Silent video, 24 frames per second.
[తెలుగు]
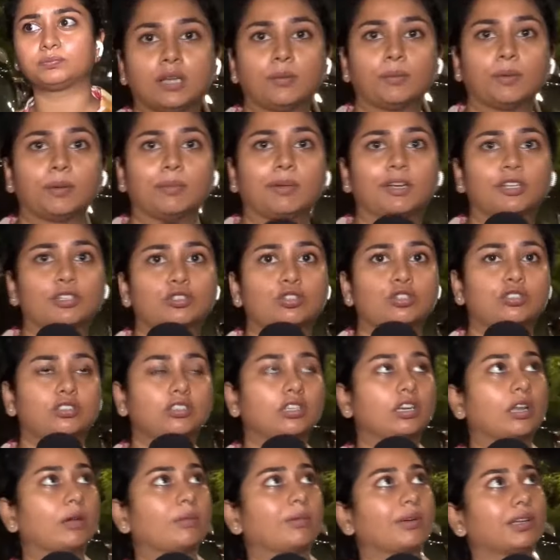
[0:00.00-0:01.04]
ఇప్పుడు మనం
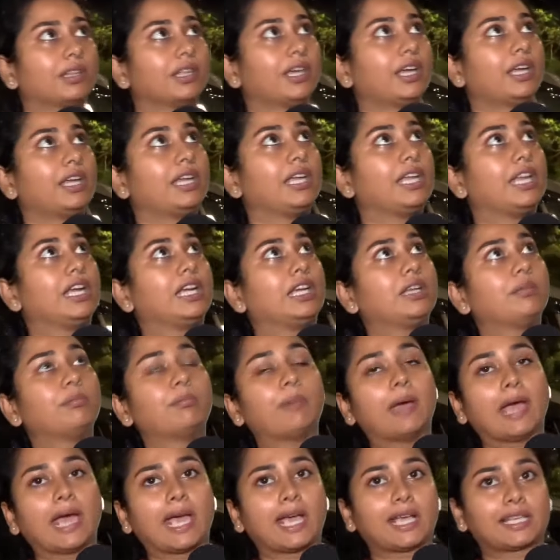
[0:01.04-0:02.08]
చూస్తున్నాం కదా ఈ ఇంటి
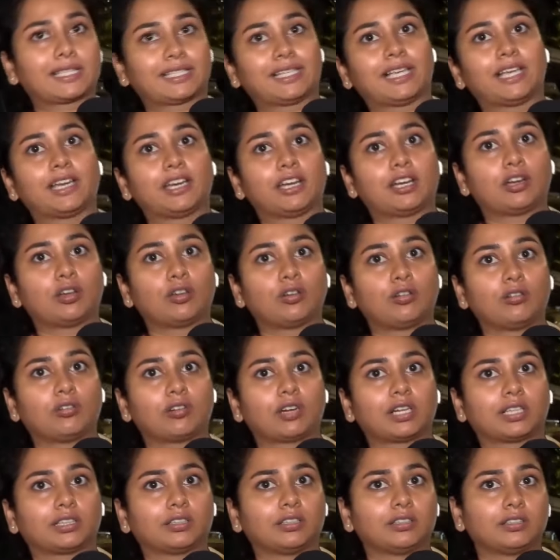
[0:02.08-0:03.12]
బ్యాక్ సైడ్ లో
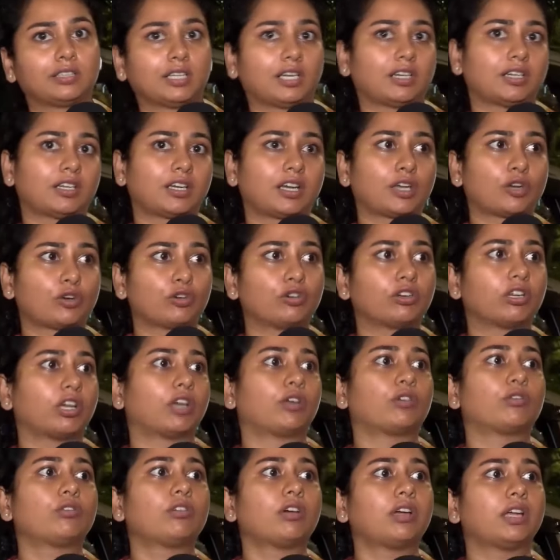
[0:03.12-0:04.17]
రతన్ టాటా గారు
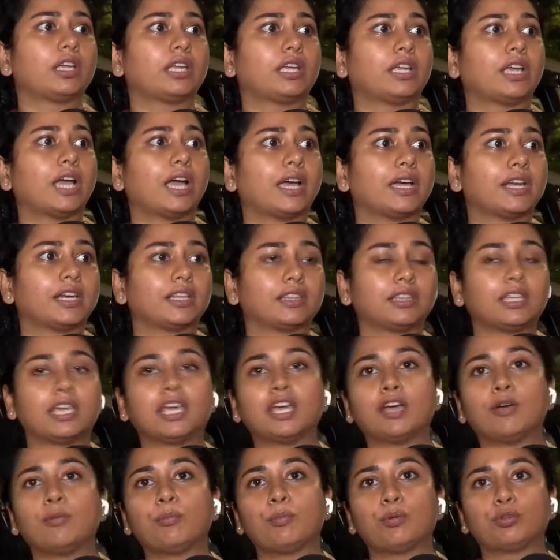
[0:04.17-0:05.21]
ఉంటారు ఆయన
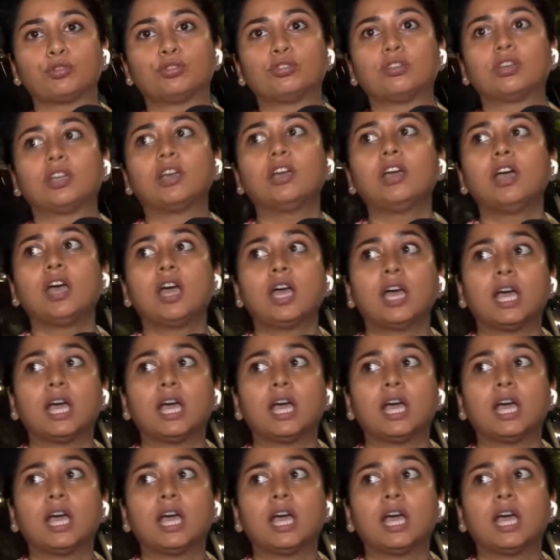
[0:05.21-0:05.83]
దేహం పొద్దున